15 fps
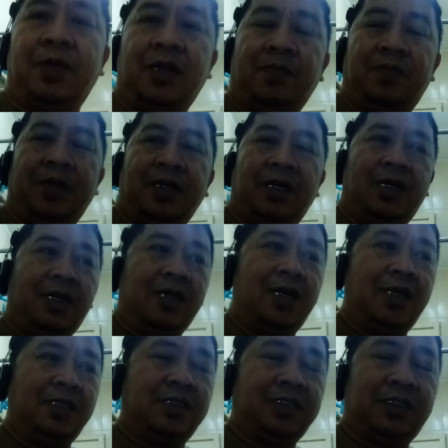Philippine
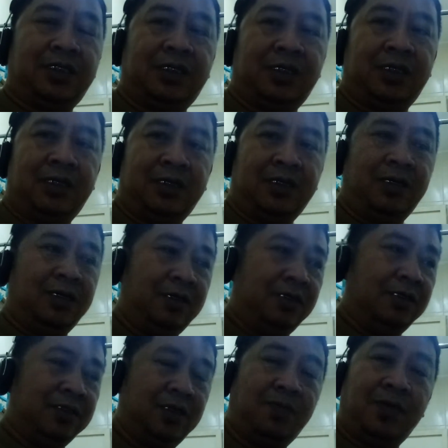Airlines
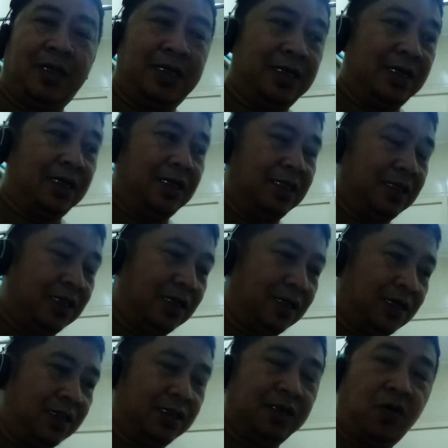sa bilihan ng
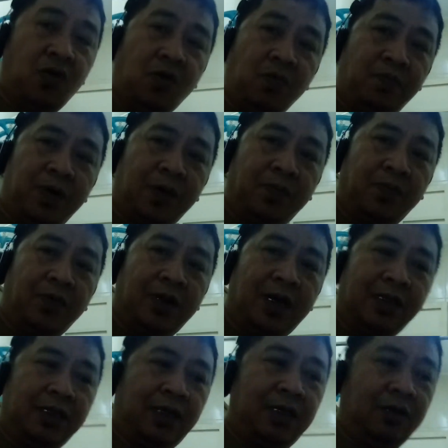ticket kukompare po
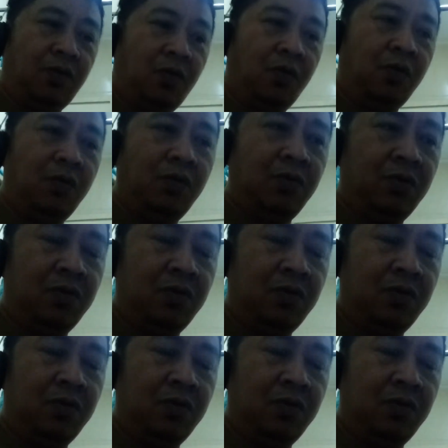natin kung